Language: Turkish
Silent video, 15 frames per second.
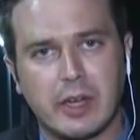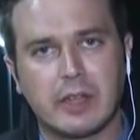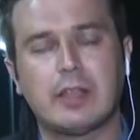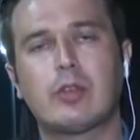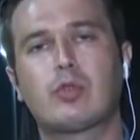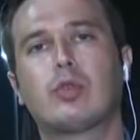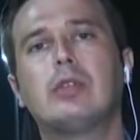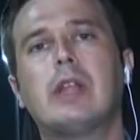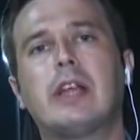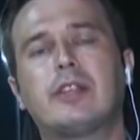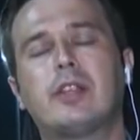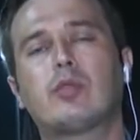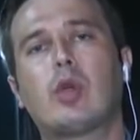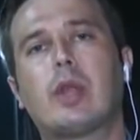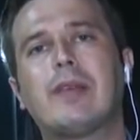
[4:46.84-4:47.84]
Karataş
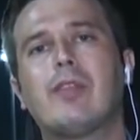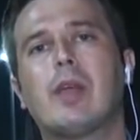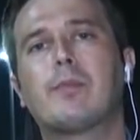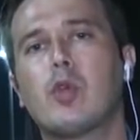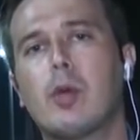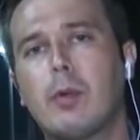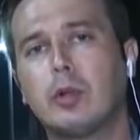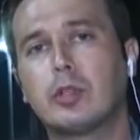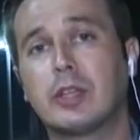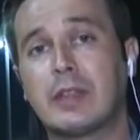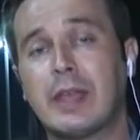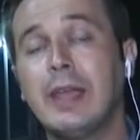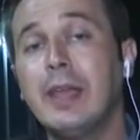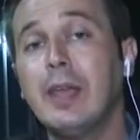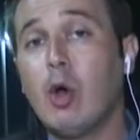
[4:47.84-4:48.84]
günlerdir görev yapıyor
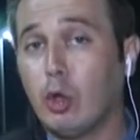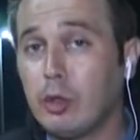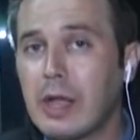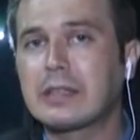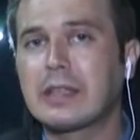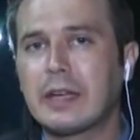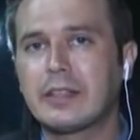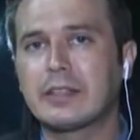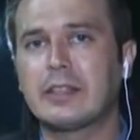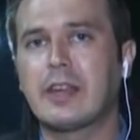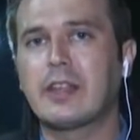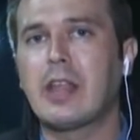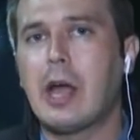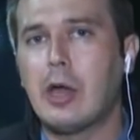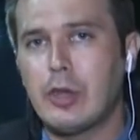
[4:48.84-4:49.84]
bölgede. Onun
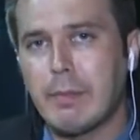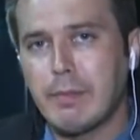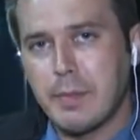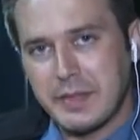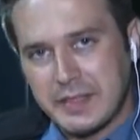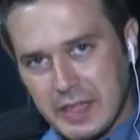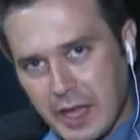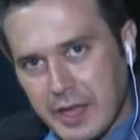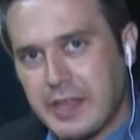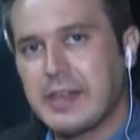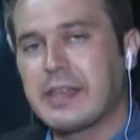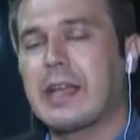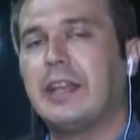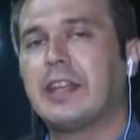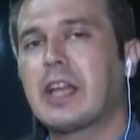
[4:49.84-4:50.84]
aktardıkları daha önemli. Biz daha
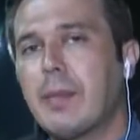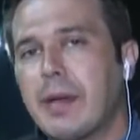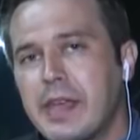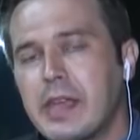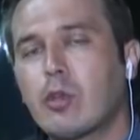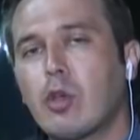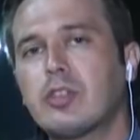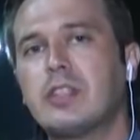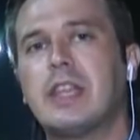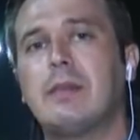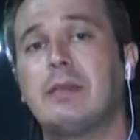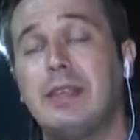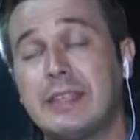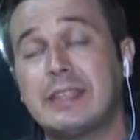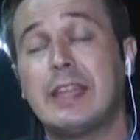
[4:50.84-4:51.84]
yeni geldik ama
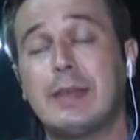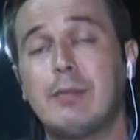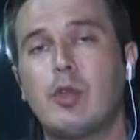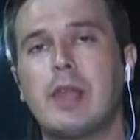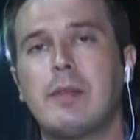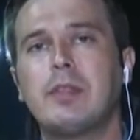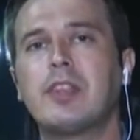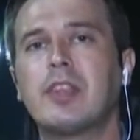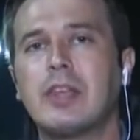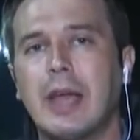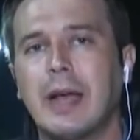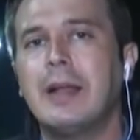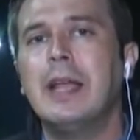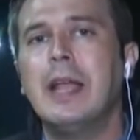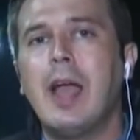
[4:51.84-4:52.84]
özlenim, izlenim önemlidir
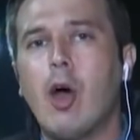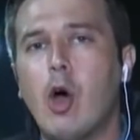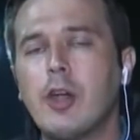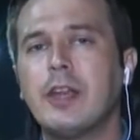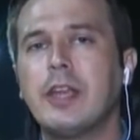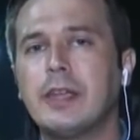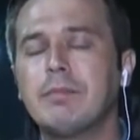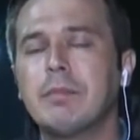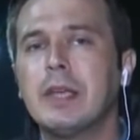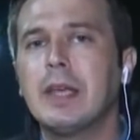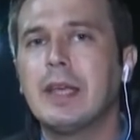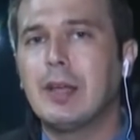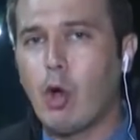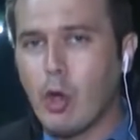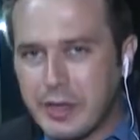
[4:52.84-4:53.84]
ya. Örneğin
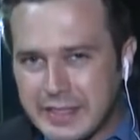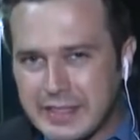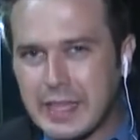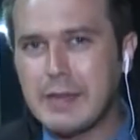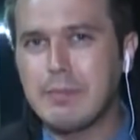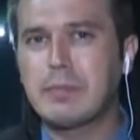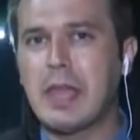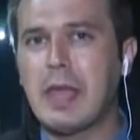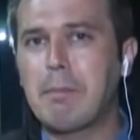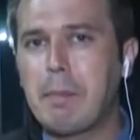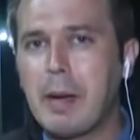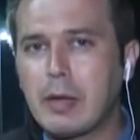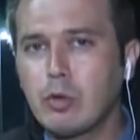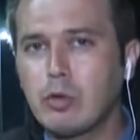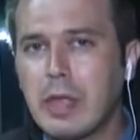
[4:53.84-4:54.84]
e, o izlenimde
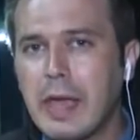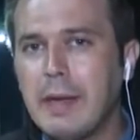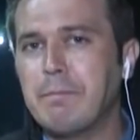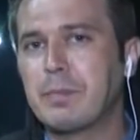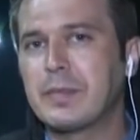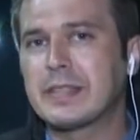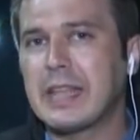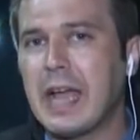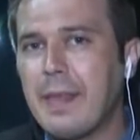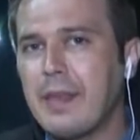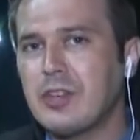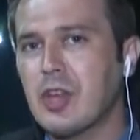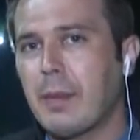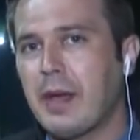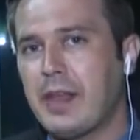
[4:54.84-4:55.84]
Bakü'de
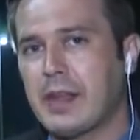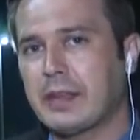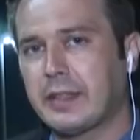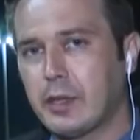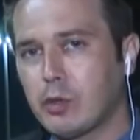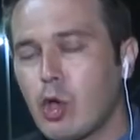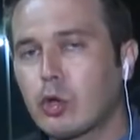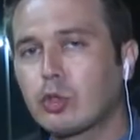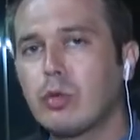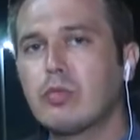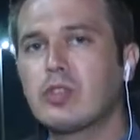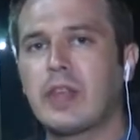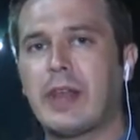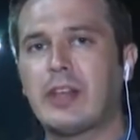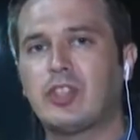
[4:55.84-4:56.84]
sadece bayrakları
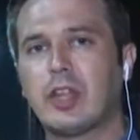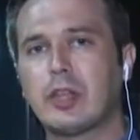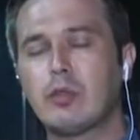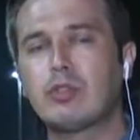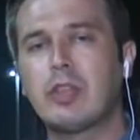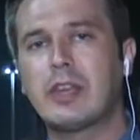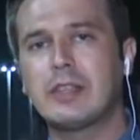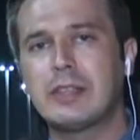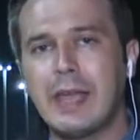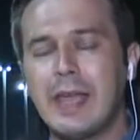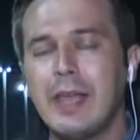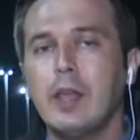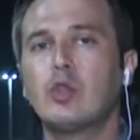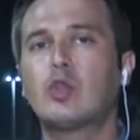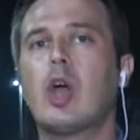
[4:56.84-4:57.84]
gördüğümüz araçların
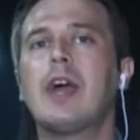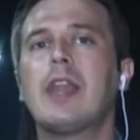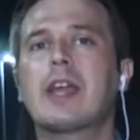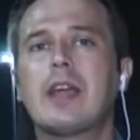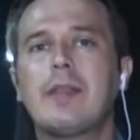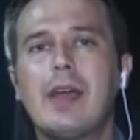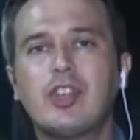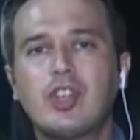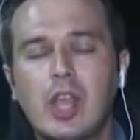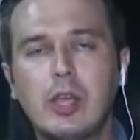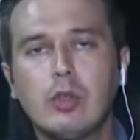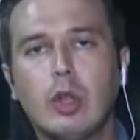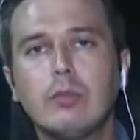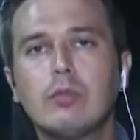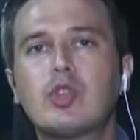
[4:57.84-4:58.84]
üzerinde şu ana kadar
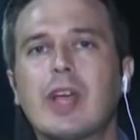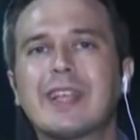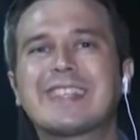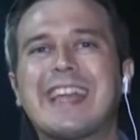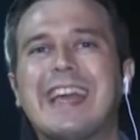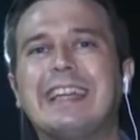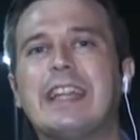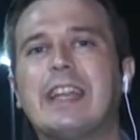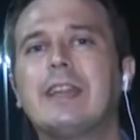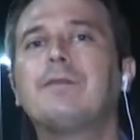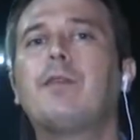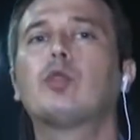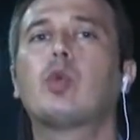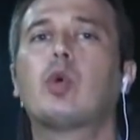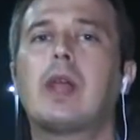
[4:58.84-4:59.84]
şehit olmuş askerlerin
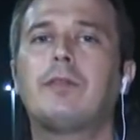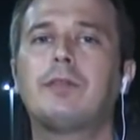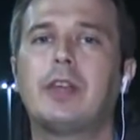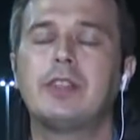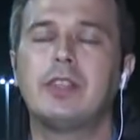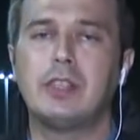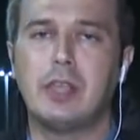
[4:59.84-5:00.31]
fotoğraflarının